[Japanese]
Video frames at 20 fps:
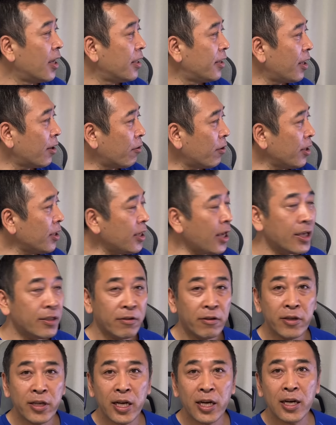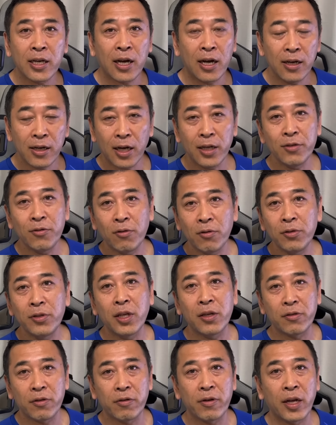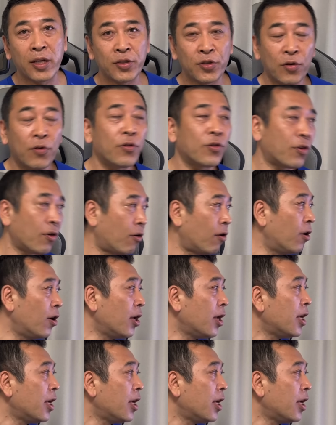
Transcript: で、これにエストニアがカンカンに起こってるというような状況。